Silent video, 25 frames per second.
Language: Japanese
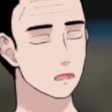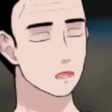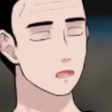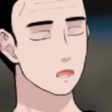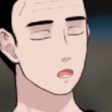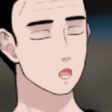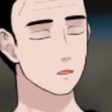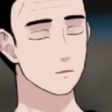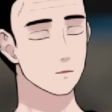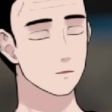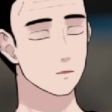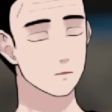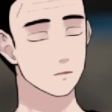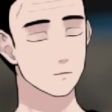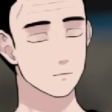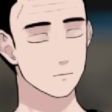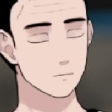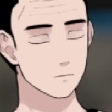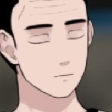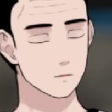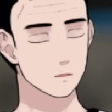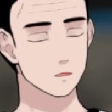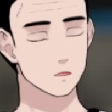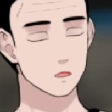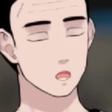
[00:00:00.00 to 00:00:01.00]
ことの
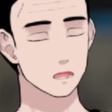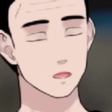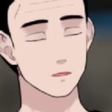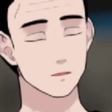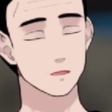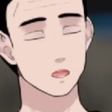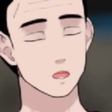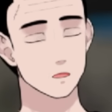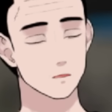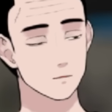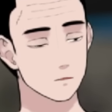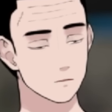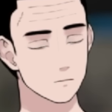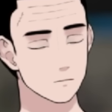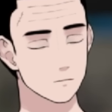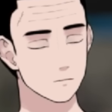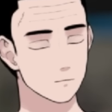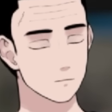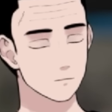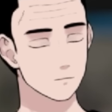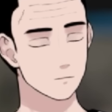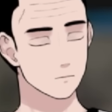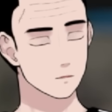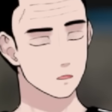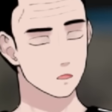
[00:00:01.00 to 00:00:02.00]
重大性を
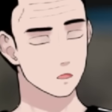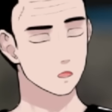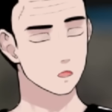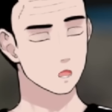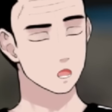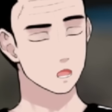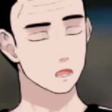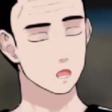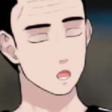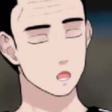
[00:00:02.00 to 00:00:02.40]
重